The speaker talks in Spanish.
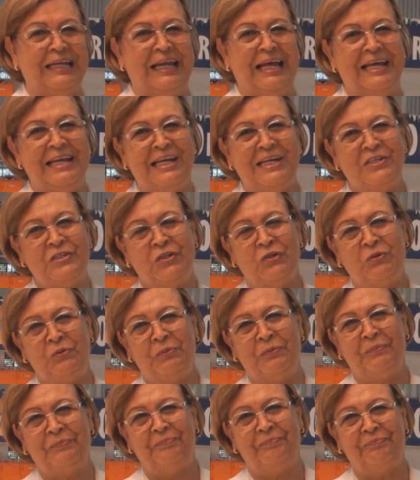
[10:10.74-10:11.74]
la han
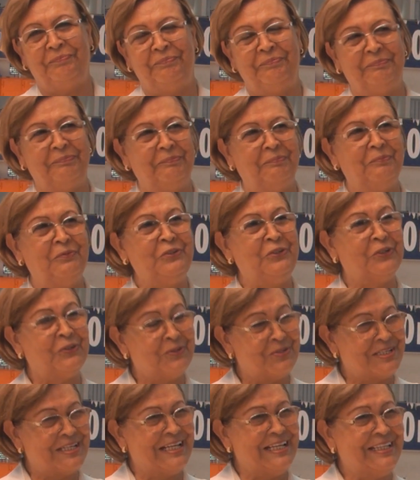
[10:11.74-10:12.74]
hecho
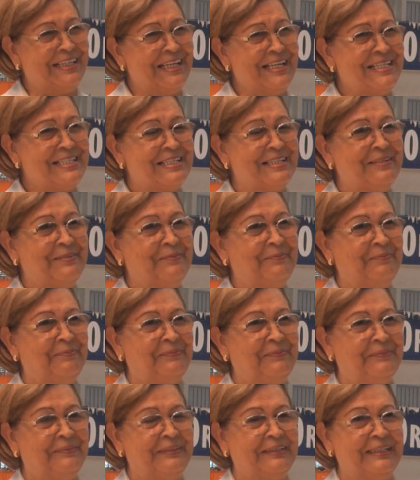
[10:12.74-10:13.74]
muchos docentes
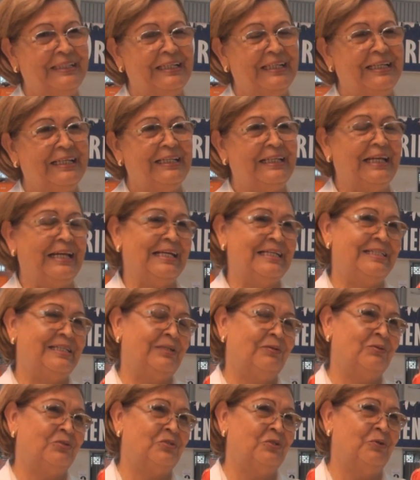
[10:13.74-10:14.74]
de la
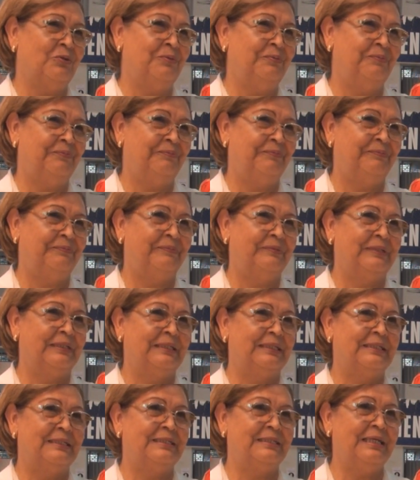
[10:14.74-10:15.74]
institución,
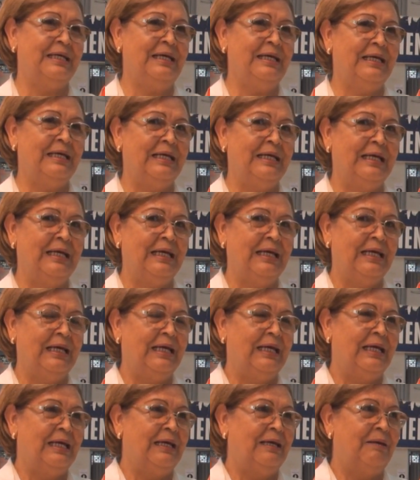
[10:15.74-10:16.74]
¿sí?
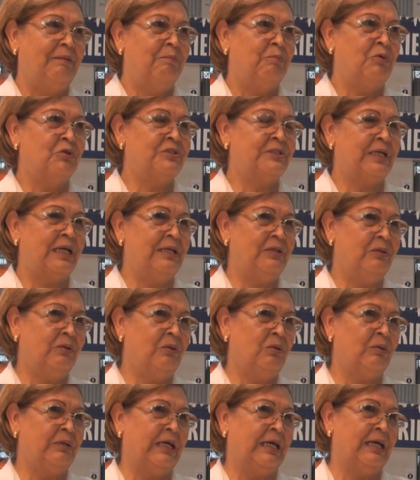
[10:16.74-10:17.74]

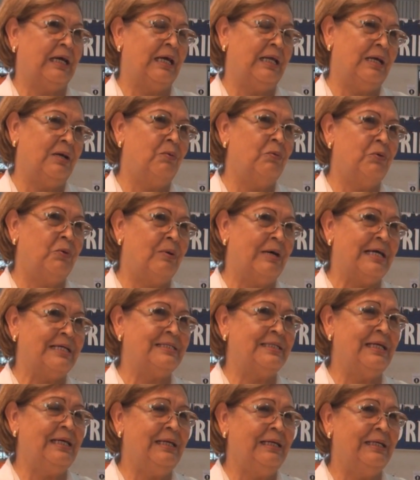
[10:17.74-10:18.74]
Mostrando lo que cada uno
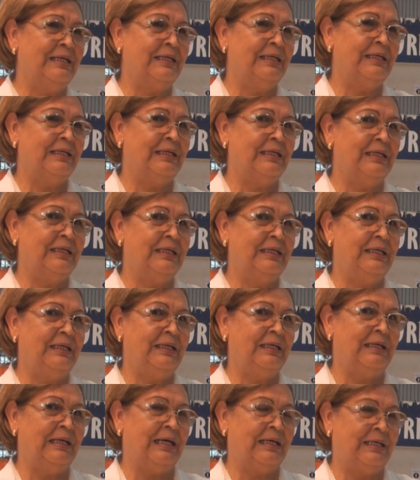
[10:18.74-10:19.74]
hace
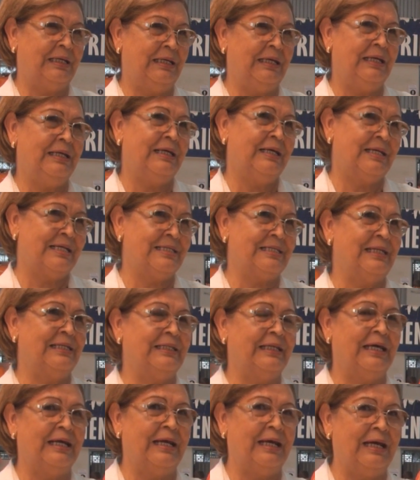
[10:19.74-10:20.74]
y aquí hay que
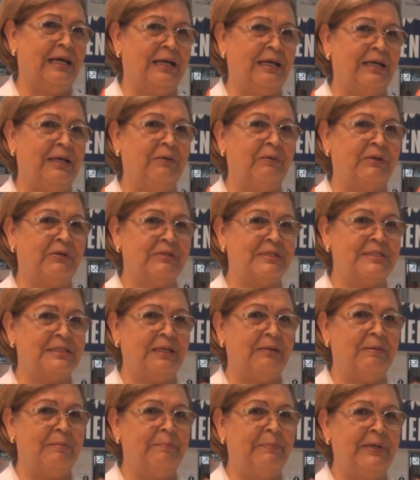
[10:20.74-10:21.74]
resaltar a Eduardo
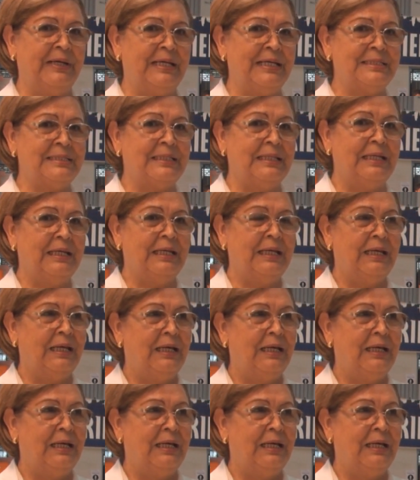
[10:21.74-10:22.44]
Esteban Pérez,